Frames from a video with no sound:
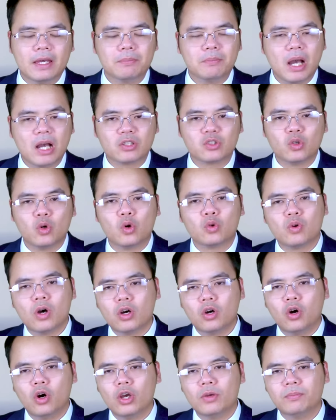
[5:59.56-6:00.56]
Mặc dù
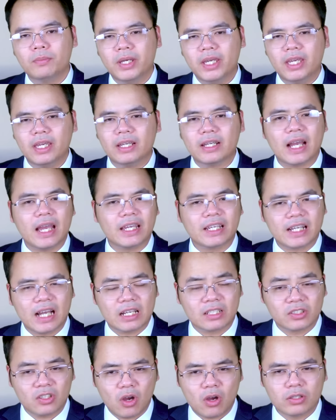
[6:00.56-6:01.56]
Quốc hội Mỹ ngày
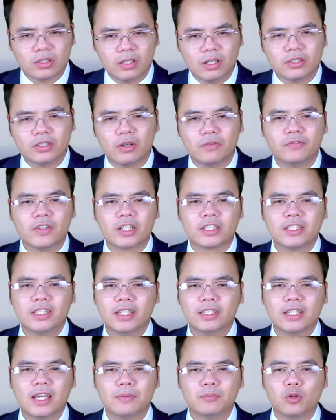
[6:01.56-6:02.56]
càng do dự trong việc
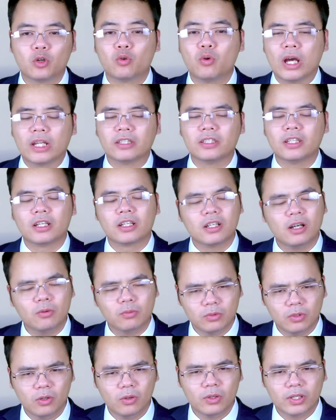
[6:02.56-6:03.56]
chi thêm một khoản tiền
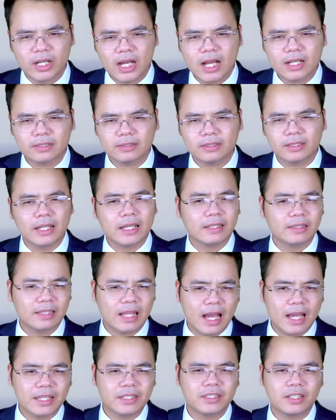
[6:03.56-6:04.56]
khổng lồ khác để
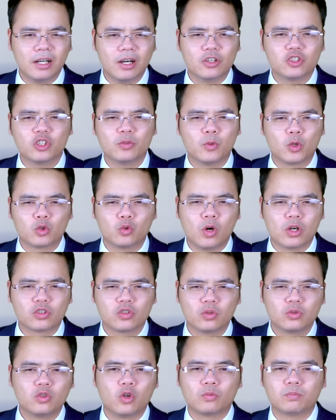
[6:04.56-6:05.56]
tài trợ cho một cuộc
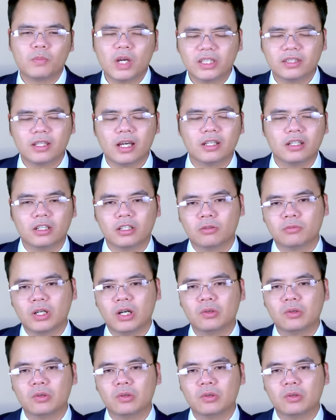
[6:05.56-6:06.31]
xung đột bất tận ở Đông